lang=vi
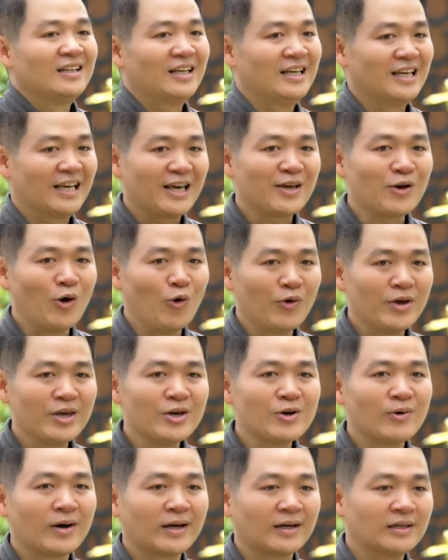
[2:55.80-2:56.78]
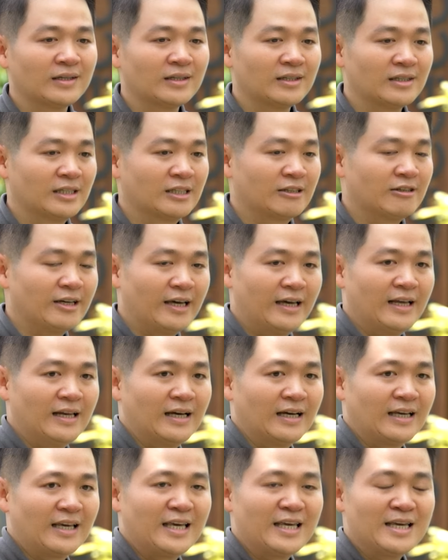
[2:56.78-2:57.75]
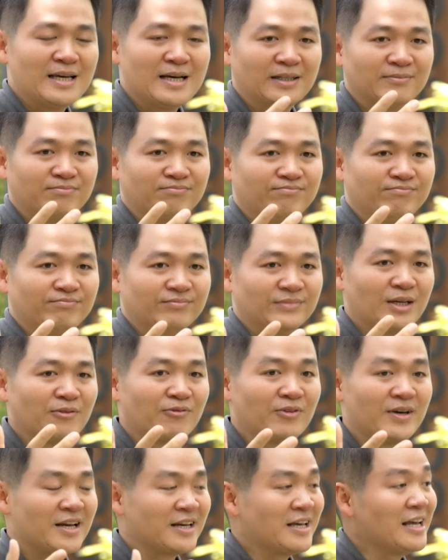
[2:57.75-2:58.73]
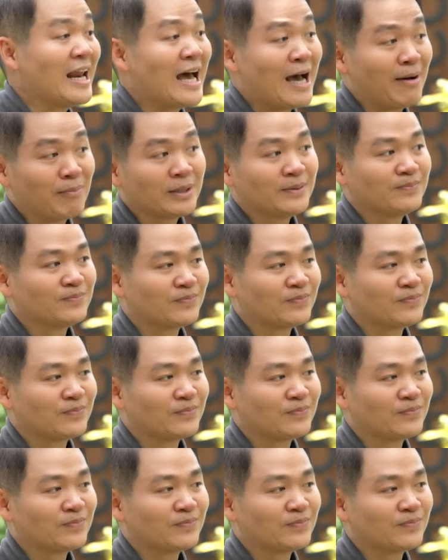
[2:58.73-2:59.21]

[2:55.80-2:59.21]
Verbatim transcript: thì cái ngủi của anh đó là có nghĩa là khi um, nhân viên đi làm đó,